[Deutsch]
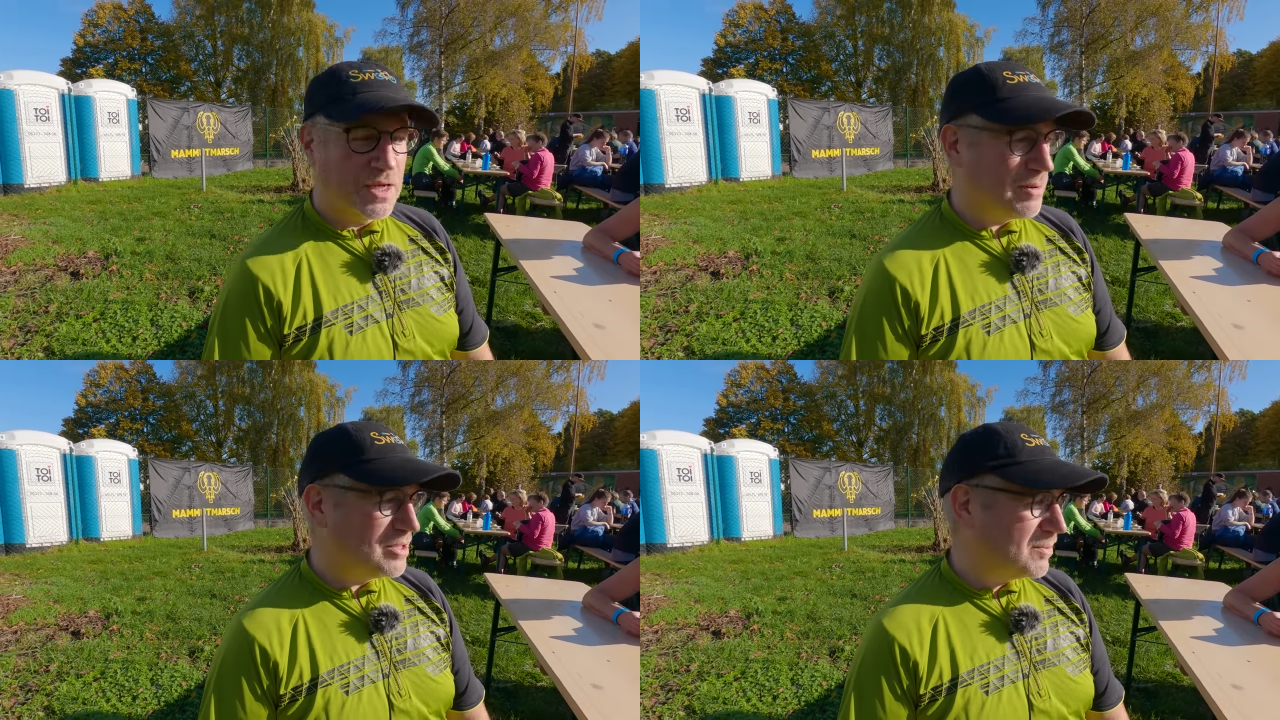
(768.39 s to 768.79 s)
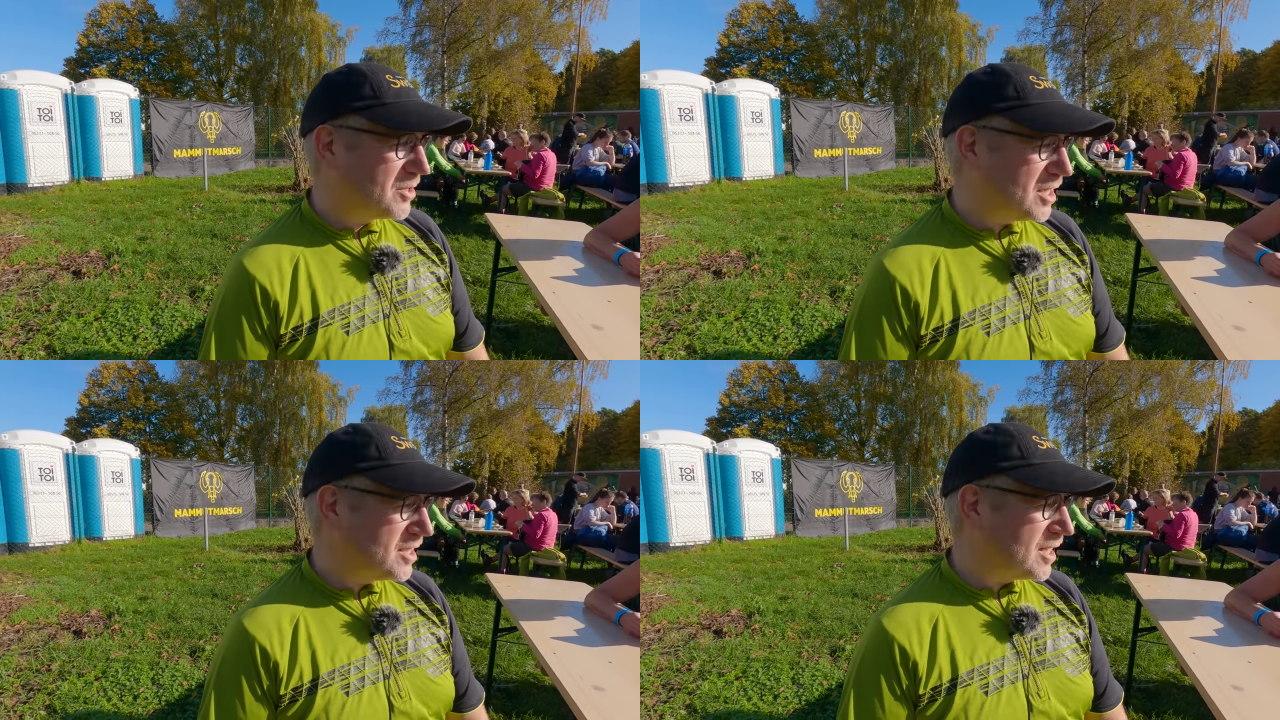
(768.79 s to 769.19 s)
Aber die haben
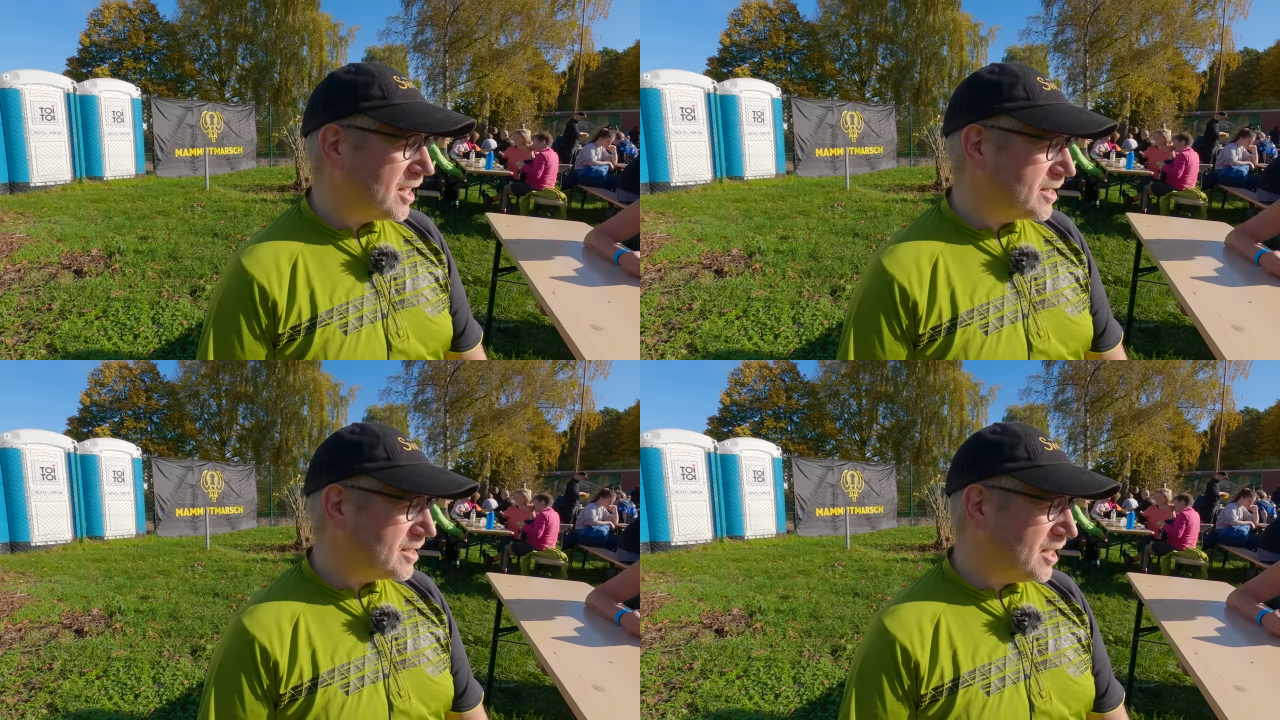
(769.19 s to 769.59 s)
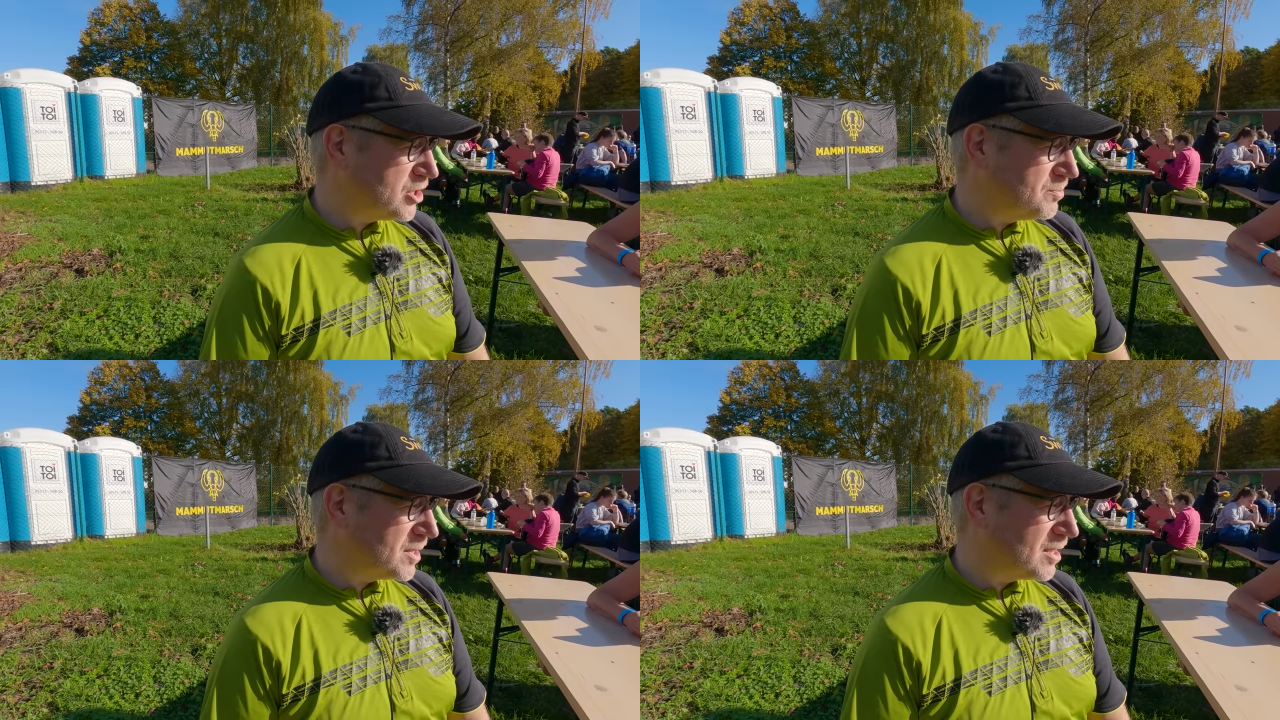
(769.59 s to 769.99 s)
jeder ihren eigenen
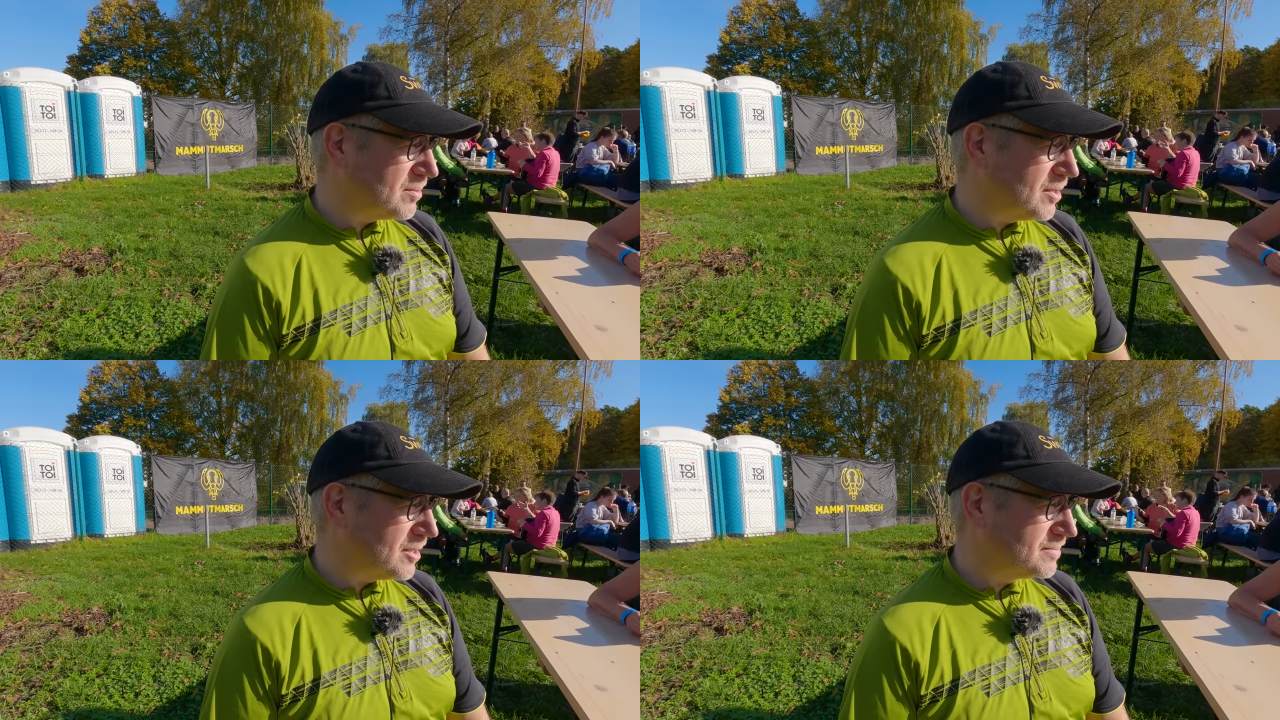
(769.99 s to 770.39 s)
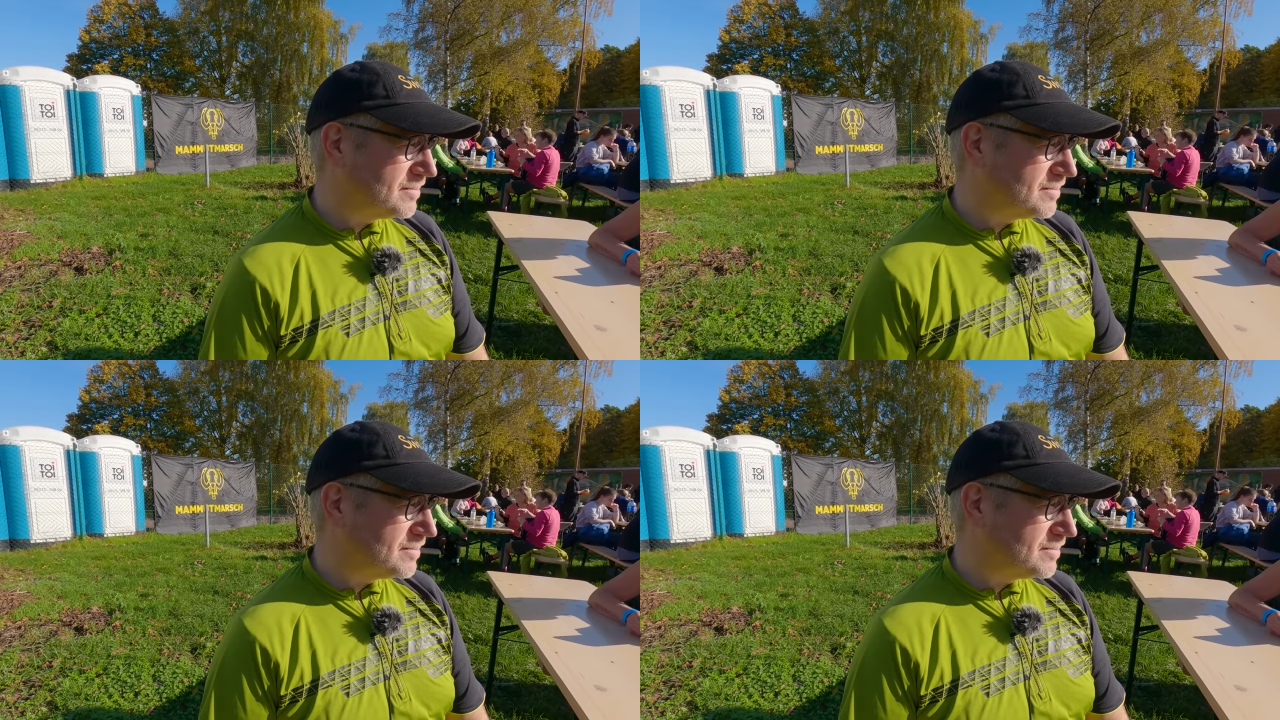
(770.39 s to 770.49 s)
Aschenbecher dabei.